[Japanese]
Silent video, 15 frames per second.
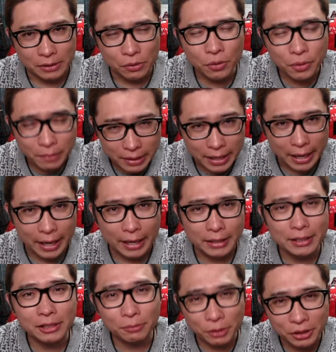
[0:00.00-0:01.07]
この日はね、
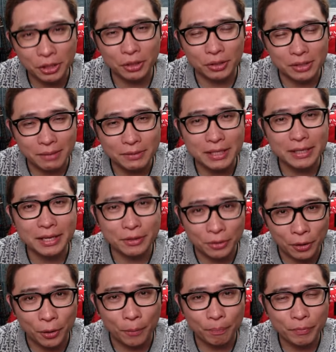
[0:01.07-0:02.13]
久しぶりにちょっとサブチャンネル
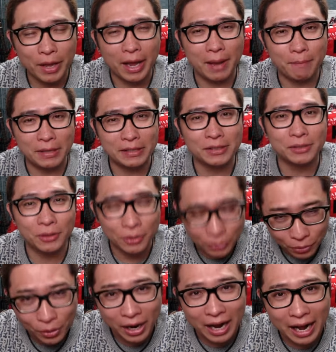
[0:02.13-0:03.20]
の、えー、パチスロの
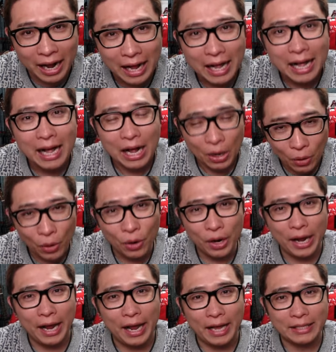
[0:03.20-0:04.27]
動画を、
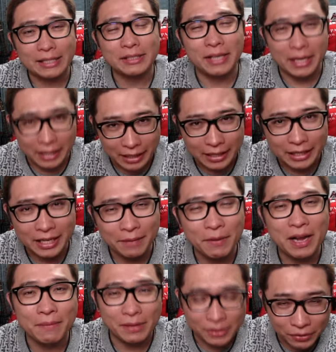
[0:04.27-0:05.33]
えー、撮影に行ってま
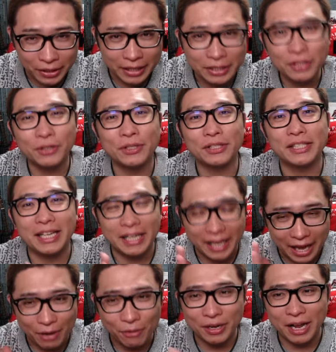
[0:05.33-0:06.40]
いりますので、ちょっとそちらだ
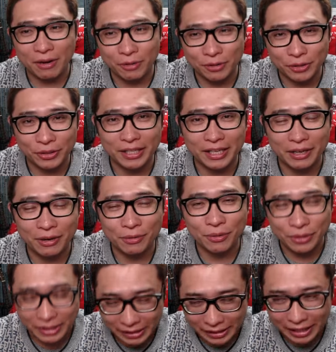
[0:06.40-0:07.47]
けご理解ご了承いただけると
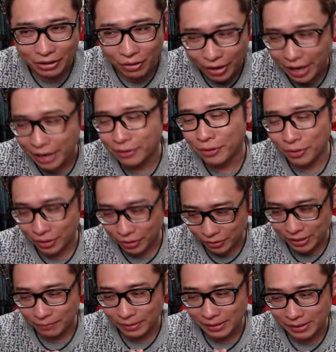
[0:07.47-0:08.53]
嬉しいなというところでご
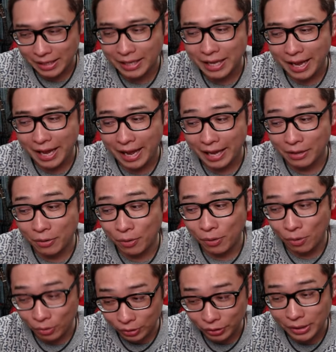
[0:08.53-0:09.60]
ざいます。なんで、えっ、ー、と、
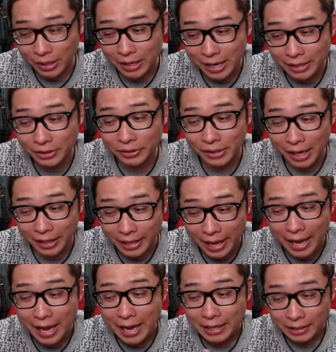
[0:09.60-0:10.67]
今週から来週にかけて
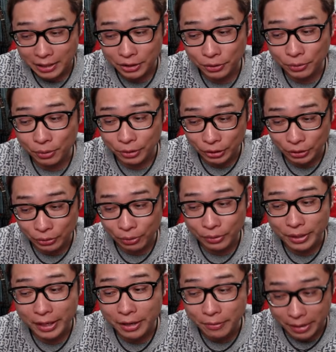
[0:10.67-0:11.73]
25、26
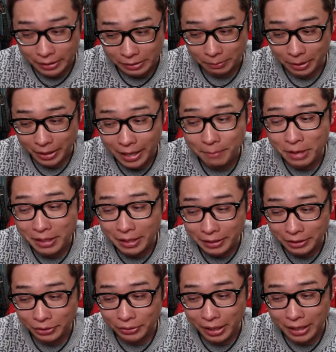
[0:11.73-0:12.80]
だけお休み。で、また
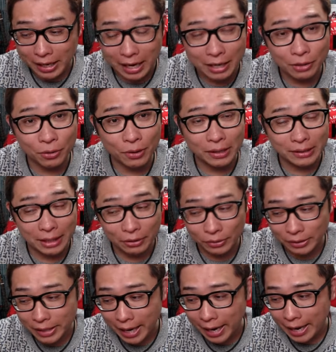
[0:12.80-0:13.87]
27から動画スタート
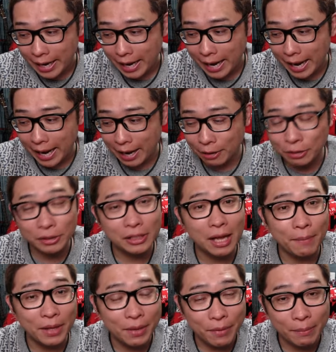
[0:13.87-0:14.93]
して、えー、2日
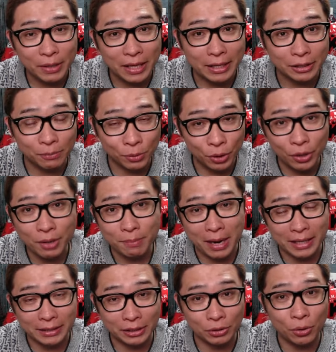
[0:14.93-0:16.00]
まではまたいつも通り
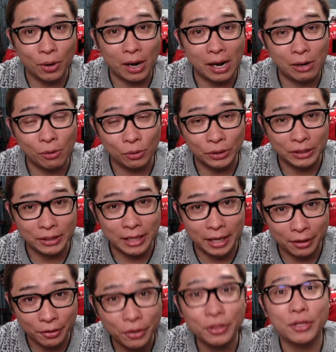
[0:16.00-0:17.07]
毎日動画が更新され
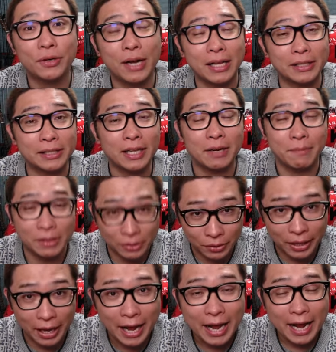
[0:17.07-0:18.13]
るよっていう感じになりますの
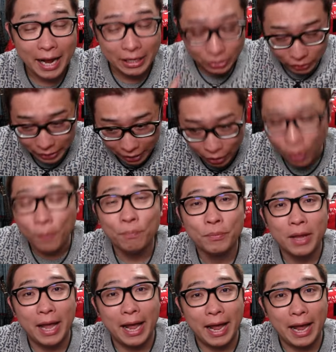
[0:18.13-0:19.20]
で、えー、そちららの、
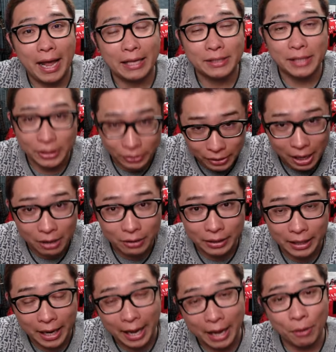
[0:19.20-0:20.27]
えー、スケジュール確
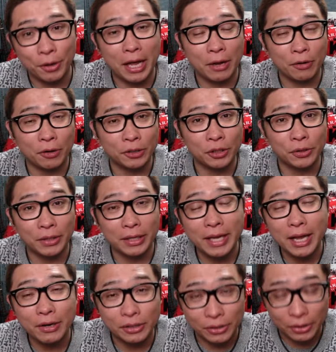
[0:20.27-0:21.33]
認、えー、ご理解ご了承のだけ
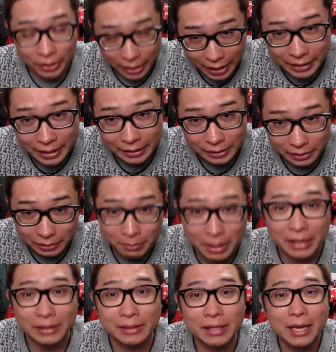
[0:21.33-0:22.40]
よろしくお願いいたし
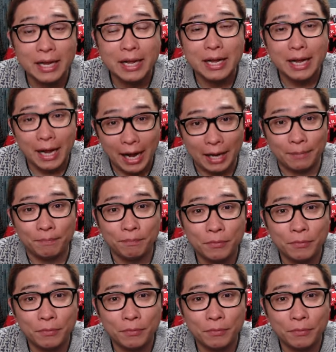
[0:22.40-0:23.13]
ます。はい。